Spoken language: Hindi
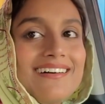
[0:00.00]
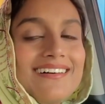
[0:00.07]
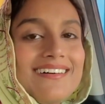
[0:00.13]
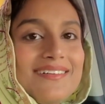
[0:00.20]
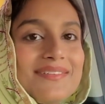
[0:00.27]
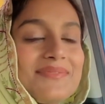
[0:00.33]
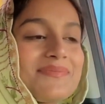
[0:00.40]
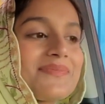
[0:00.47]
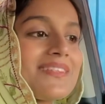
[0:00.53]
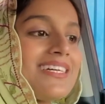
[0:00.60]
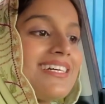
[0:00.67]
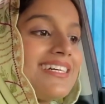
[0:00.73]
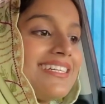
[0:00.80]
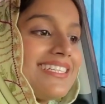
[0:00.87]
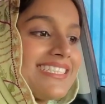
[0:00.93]
आपकी गाड़ी पे
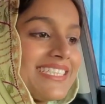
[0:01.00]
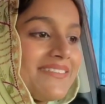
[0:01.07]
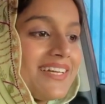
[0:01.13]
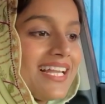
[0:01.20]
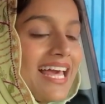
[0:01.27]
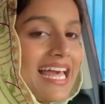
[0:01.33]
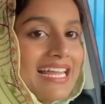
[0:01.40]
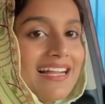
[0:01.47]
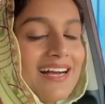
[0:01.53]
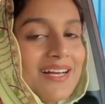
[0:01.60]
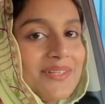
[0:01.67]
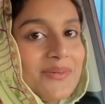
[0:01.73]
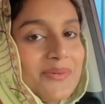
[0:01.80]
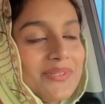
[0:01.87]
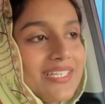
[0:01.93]
जाओगे रिक्शे वाला हैरान
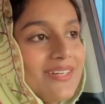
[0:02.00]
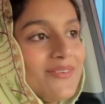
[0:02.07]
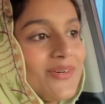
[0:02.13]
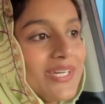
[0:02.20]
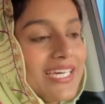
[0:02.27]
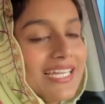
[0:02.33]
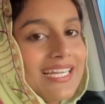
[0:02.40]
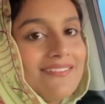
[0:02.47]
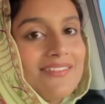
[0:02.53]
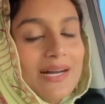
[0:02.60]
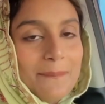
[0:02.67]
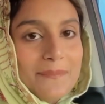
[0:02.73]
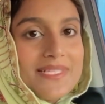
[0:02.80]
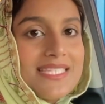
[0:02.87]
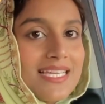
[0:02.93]
हाँ, हो गया हाँ, वो कह रहा
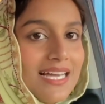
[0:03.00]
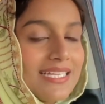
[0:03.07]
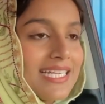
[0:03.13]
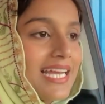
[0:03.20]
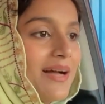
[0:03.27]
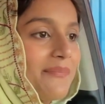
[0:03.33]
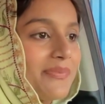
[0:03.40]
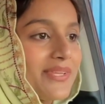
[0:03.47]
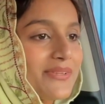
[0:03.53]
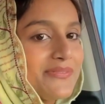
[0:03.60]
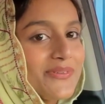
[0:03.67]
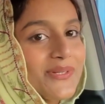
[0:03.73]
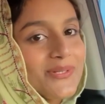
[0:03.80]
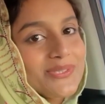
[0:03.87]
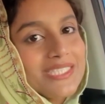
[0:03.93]
वापिस जाना है आपने तो
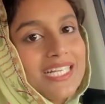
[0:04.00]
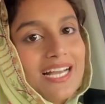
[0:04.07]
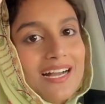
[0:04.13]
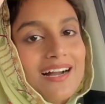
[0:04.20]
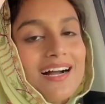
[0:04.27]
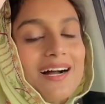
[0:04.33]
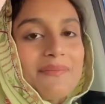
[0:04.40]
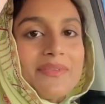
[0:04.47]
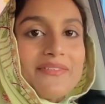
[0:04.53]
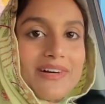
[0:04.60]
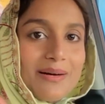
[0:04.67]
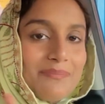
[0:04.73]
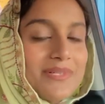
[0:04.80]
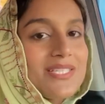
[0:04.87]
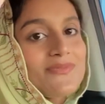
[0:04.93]
फिरोज ने कहा हमने
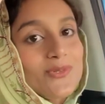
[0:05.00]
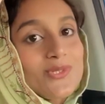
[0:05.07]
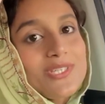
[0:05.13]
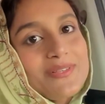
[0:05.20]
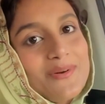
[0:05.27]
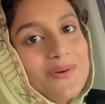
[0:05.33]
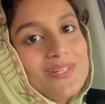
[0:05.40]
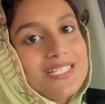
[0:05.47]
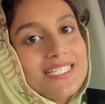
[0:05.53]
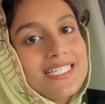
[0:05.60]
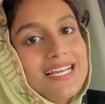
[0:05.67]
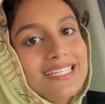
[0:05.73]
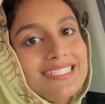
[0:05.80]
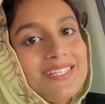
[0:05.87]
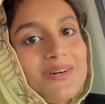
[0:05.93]
वापिस उसी रोड से
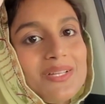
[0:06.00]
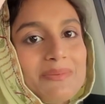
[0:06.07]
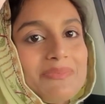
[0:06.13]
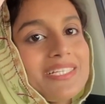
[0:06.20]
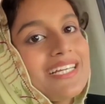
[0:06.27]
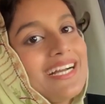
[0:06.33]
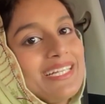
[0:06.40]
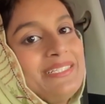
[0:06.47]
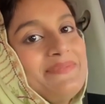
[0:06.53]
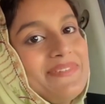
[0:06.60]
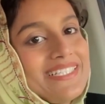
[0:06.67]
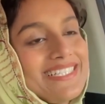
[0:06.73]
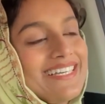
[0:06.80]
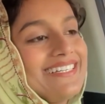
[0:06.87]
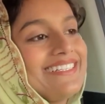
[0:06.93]
जाना है और अपनी गाड़ी
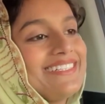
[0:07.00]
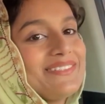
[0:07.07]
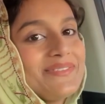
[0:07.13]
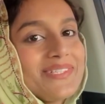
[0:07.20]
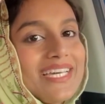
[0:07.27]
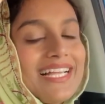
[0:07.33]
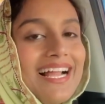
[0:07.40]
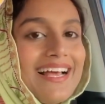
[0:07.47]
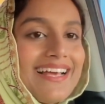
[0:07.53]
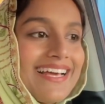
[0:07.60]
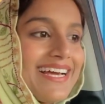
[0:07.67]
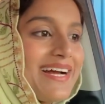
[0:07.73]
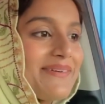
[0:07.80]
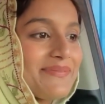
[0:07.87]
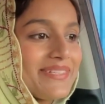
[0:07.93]
पे जाना है तो कह रहा
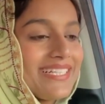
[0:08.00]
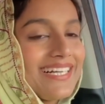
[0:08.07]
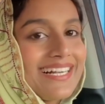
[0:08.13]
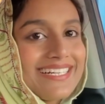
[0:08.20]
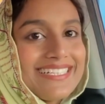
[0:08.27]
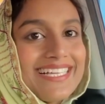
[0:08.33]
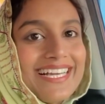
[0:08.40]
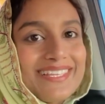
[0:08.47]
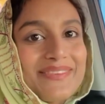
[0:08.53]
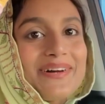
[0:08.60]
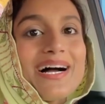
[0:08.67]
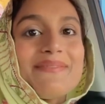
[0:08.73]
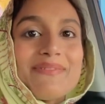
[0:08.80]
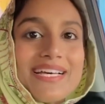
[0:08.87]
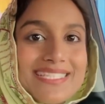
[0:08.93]
है आपकी गाड़ी है
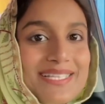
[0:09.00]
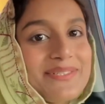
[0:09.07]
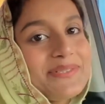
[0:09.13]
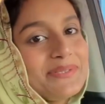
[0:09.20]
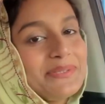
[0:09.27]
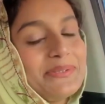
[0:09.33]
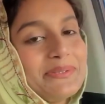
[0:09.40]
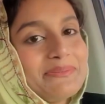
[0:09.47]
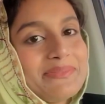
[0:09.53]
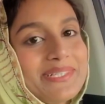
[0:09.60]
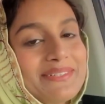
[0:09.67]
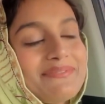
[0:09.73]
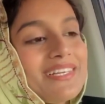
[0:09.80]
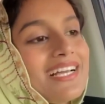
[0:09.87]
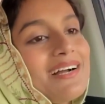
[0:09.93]
तो आप ऐसे क्यों घूम
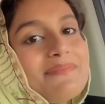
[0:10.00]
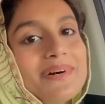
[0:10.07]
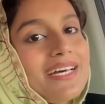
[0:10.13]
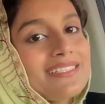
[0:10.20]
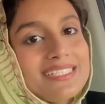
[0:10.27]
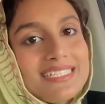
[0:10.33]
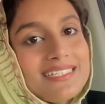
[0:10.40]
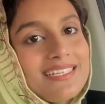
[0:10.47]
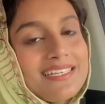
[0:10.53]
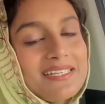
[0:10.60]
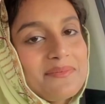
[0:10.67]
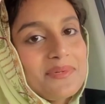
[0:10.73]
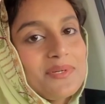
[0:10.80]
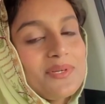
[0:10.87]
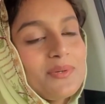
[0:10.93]
अपने कहा पार्किंग नहीं
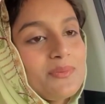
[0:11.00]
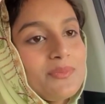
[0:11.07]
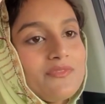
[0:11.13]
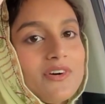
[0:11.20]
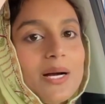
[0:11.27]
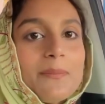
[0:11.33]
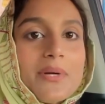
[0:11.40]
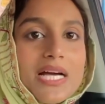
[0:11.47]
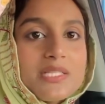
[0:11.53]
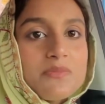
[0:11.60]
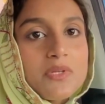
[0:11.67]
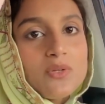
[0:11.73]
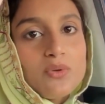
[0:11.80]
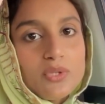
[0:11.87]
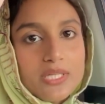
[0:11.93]
है क्योंकि वहाँ पे आज
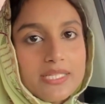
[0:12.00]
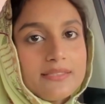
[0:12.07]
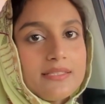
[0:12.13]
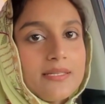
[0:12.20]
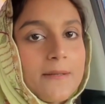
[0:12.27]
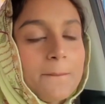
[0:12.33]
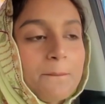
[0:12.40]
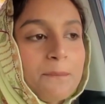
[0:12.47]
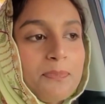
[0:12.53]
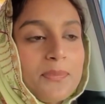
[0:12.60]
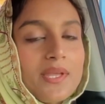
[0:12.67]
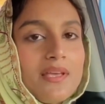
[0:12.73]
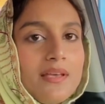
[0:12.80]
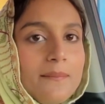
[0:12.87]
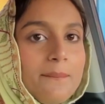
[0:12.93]
बिल्कुल नहीं थी
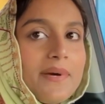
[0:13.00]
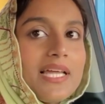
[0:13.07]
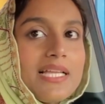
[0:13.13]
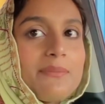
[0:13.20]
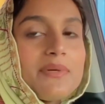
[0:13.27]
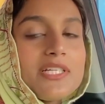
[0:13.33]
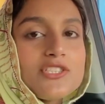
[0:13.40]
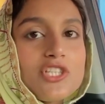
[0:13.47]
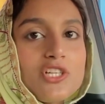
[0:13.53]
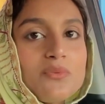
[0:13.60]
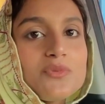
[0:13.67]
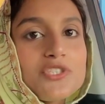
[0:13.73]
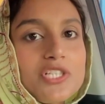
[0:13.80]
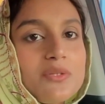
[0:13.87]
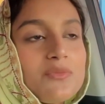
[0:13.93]
पहले पर चलो
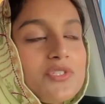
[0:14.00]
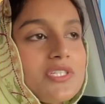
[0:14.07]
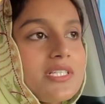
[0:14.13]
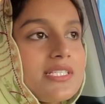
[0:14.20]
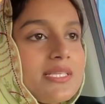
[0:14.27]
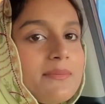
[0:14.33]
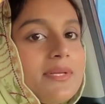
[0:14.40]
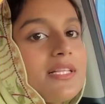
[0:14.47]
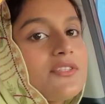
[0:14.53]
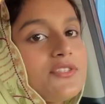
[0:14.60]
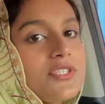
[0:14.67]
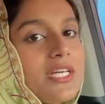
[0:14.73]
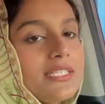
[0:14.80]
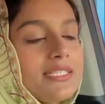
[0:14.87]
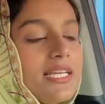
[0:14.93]
मुश्किल मुश्किल से मिल तो
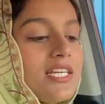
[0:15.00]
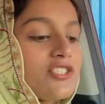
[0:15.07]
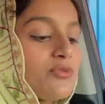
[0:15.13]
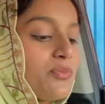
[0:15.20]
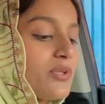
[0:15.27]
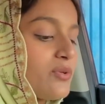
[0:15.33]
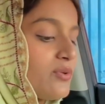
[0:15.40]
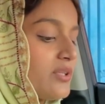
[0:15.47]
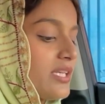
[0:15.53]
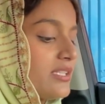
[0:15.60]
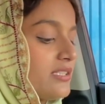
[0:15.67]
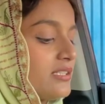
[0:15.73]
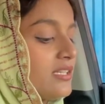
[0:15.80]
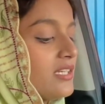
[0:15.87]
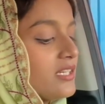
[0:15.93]
जाती है आज तो बिल्कुल नहीं
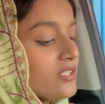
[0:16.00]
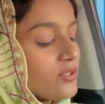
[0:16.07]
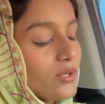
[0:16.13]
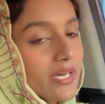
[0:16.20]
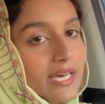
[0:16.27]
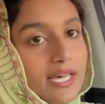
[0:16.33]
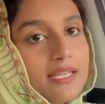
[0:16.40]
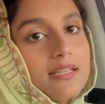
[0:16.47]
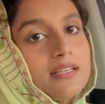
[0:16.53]
थी तो खैर